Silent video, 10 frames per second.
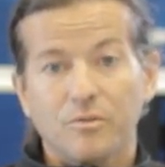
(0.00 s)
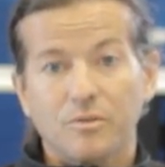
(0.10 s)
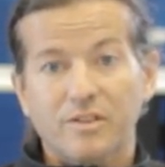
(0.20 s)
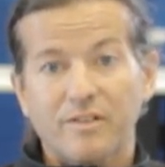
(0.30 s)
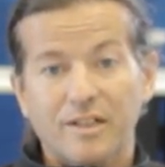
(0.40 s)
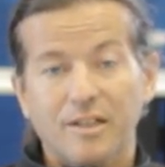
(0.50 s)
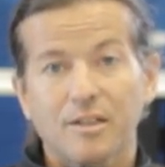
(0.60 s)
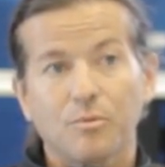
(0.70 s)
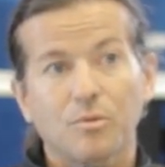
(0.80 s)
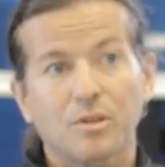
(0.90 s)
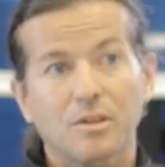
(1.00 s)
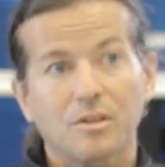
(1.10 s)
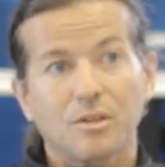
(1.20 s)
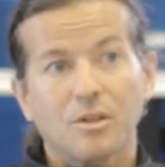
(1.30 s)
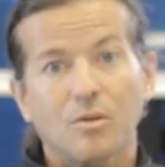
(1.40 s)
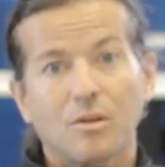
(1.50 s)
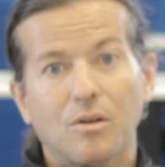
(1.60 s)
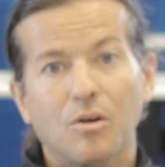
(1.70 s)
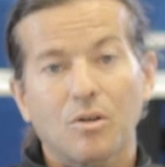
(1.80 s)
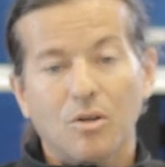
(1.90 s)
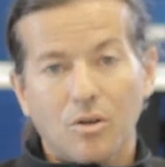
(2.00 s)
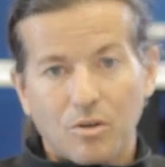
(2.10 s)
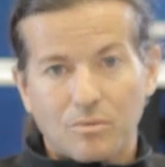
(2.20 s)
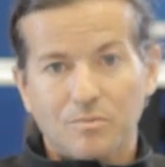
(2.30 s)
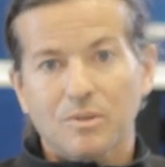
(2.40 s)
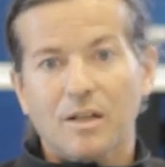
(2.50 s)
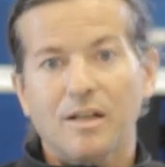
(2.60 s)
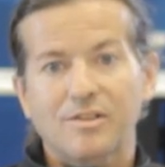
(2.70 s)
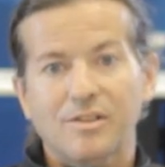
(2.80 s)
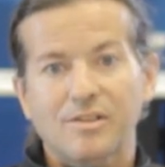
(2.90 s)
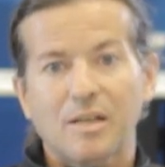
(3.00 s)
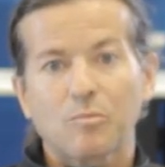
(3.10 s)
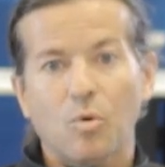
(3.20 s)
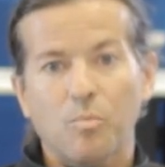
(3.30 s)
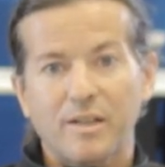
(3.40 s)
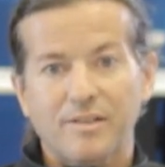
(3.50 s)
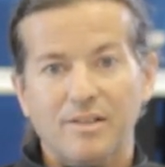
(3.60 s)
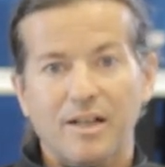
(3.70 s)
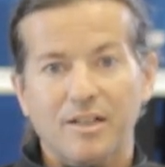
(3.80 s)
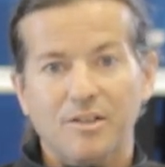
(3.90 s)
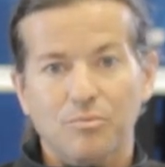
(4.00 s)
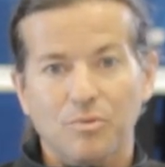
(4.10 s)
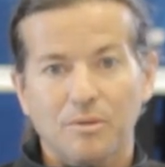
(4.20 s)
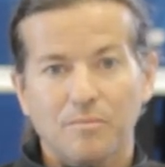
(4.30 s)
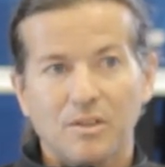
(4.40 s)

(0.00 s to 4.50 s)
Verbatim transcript: ça va créer donc encore un système complexe à résoudre.